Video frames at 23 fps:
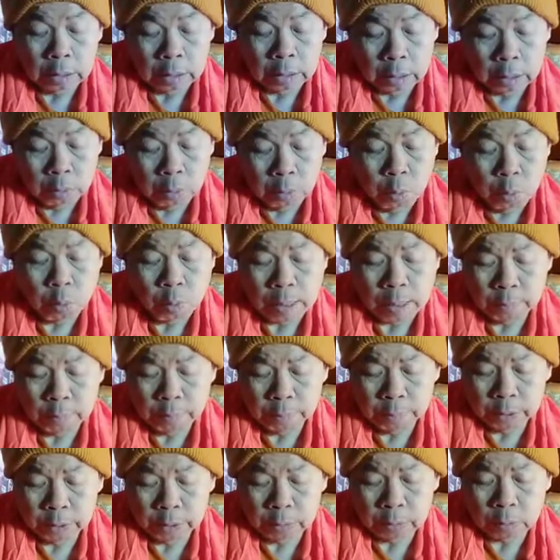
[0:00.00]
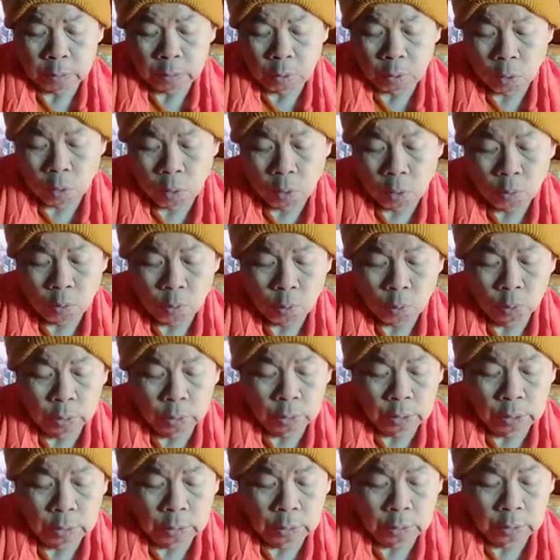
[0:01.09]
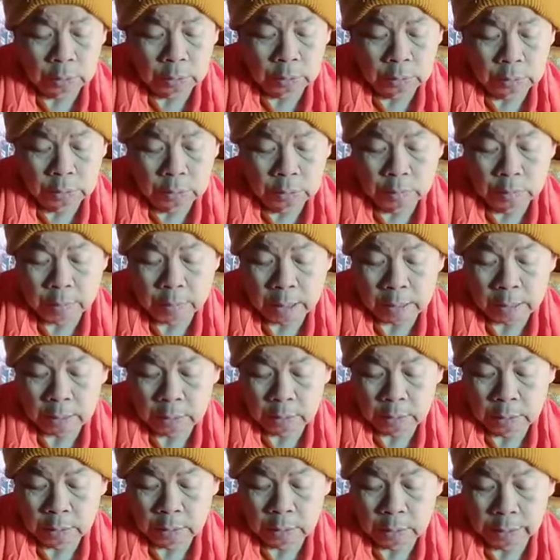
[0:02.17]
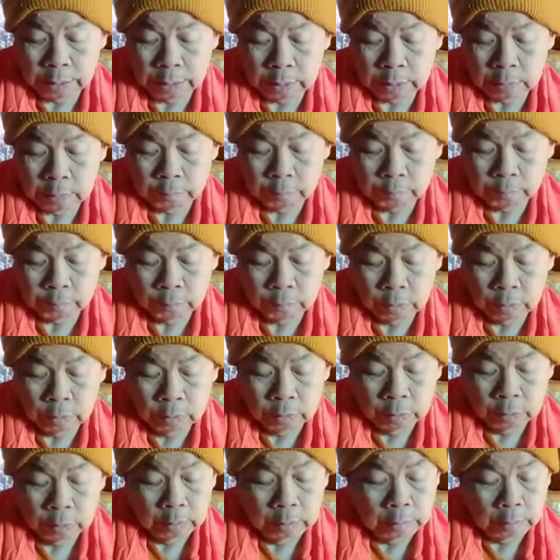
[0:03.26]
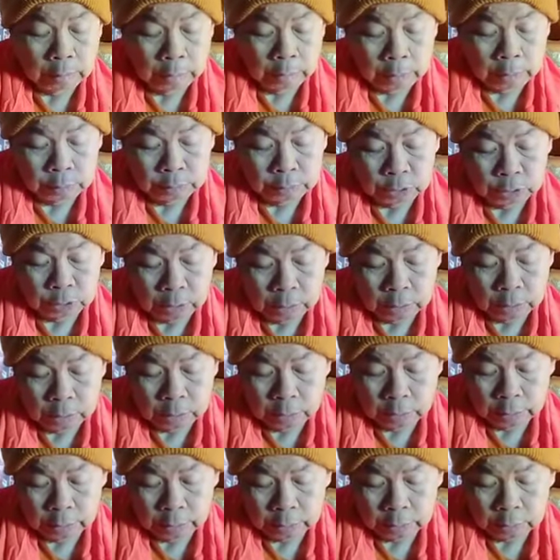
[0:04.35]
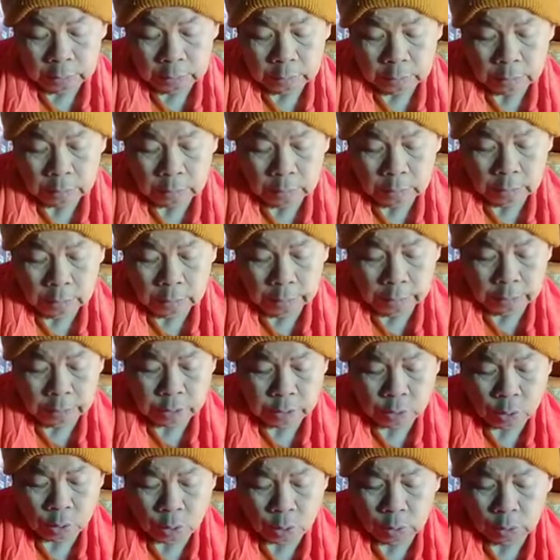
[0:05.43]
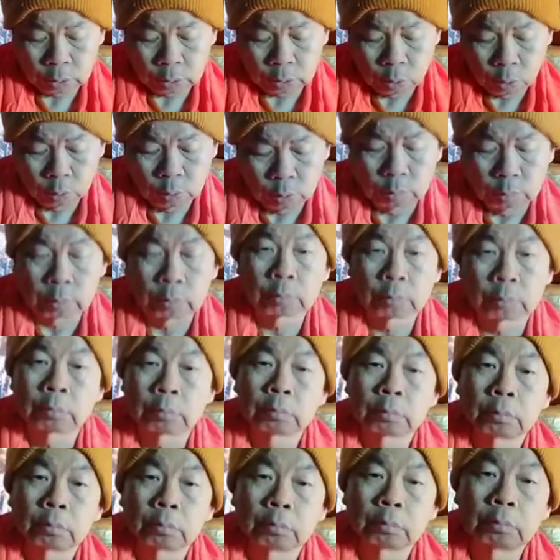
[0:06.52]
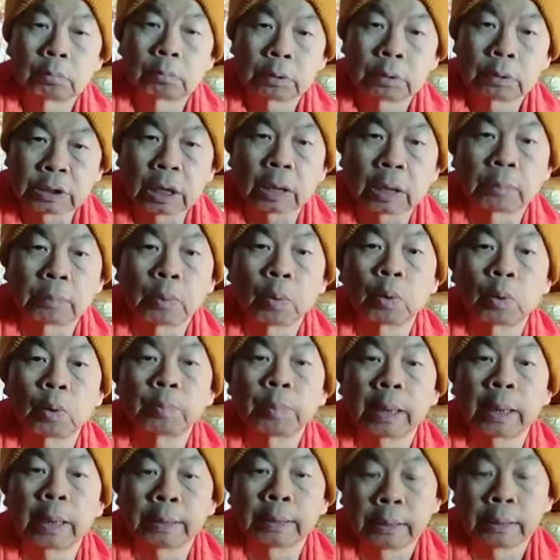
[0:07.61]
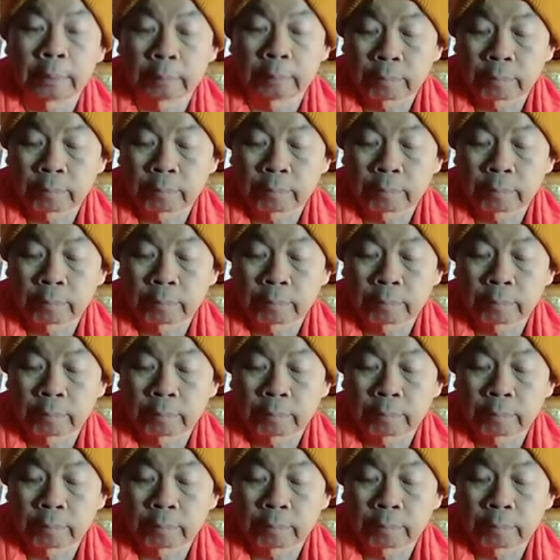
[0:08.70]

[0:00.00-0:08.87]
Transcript: เอาความผิดของคนอื่นขึ้นมาเกย แล้วเฉลยเอ่ยสอนตน จะพ้นภัย